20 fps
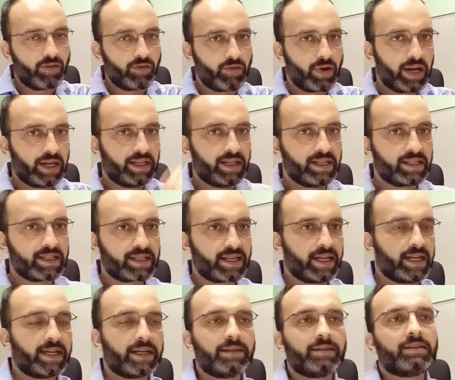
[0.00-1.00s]
राइट एंड
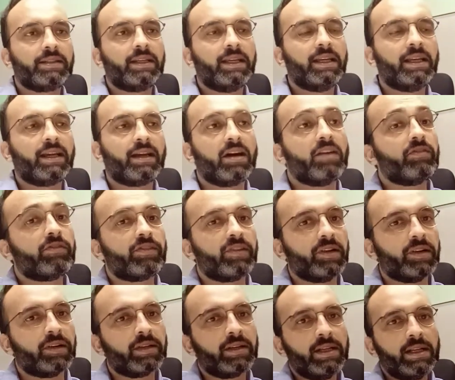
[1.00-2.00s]
साइड ठीक है
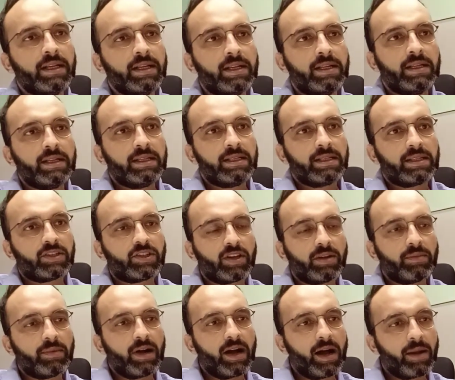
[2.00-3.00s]
कन्फ्रंट
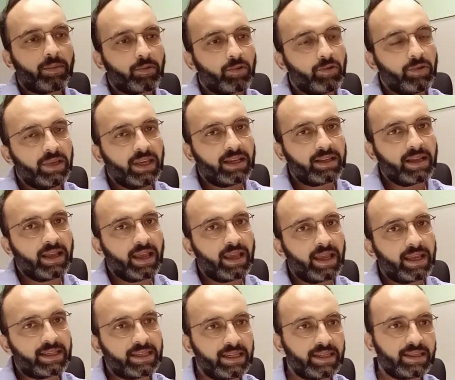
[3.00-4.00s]
जब आप कोई एक ऐसी